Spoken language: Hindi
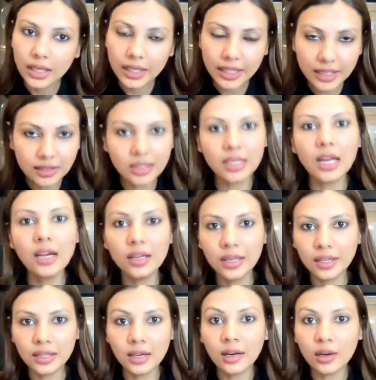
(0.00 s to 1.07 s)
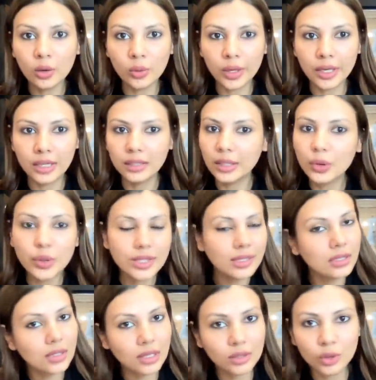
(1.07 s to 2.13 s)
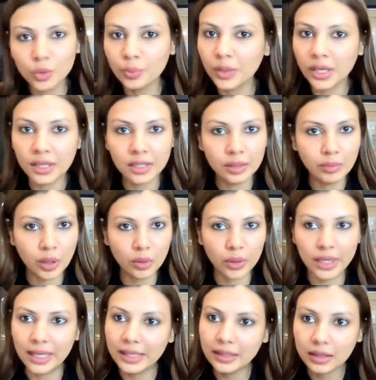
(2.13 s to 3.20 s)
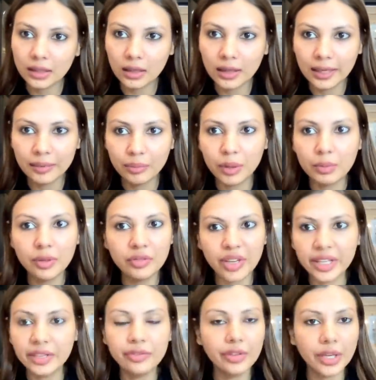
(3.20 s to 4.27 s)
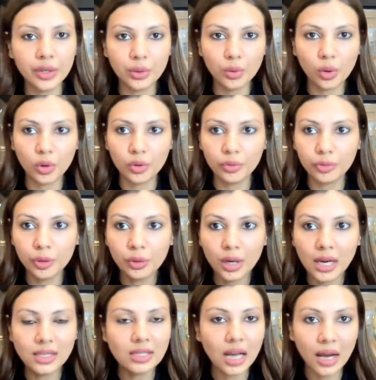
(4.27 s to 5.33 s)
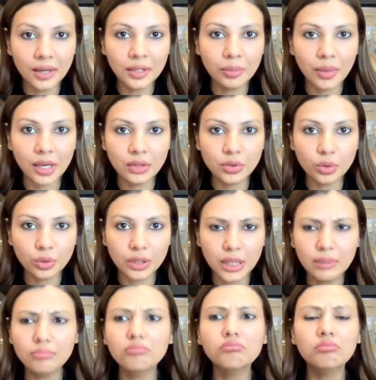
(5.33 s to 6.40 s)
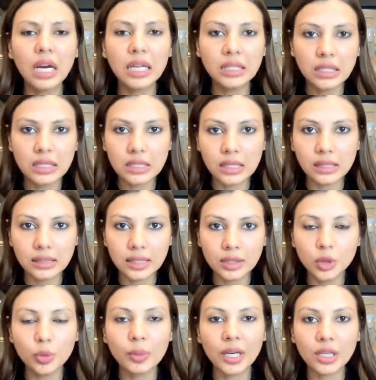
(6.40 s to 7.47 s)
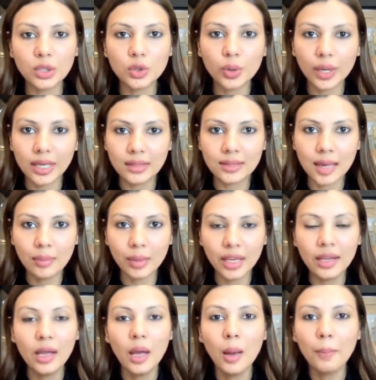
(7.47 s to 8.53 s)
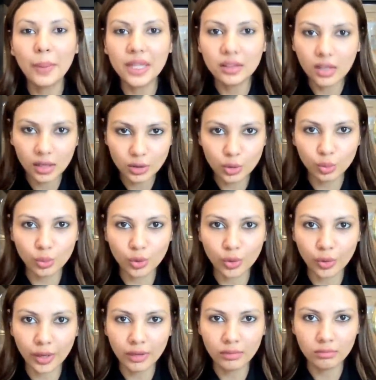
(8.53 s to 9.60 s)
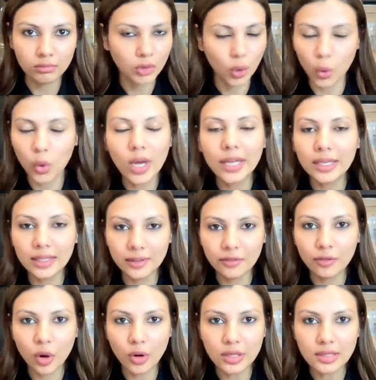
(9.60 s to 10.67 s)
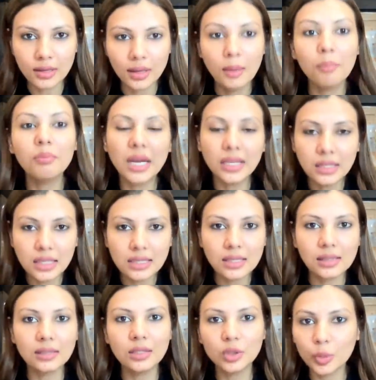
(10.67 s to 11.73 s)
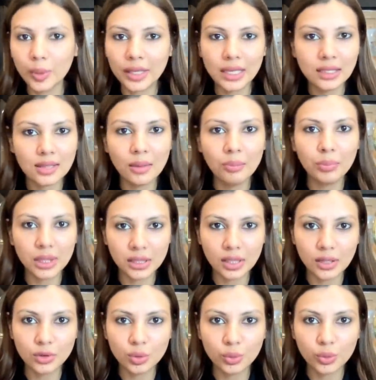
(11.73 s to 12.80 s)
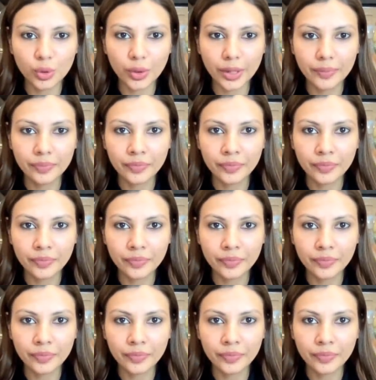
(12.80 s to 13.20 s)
इतना अगर कर लोगे ना देखो इससे ज़्यादा तुम कर नहीं पाओगे लेट लेट मी बी वेरी फेयर टू ऑल ऑफ यू आज आठ मार्च हो रही है मान के चलते हैं तुम्हारा जो एग्ज़ाम है पंद्रह जून को है होगा नहीं ऑफकोर्स मान के चलते हैं तुम्हारा एग्ज़ाम पंद्रह जून को है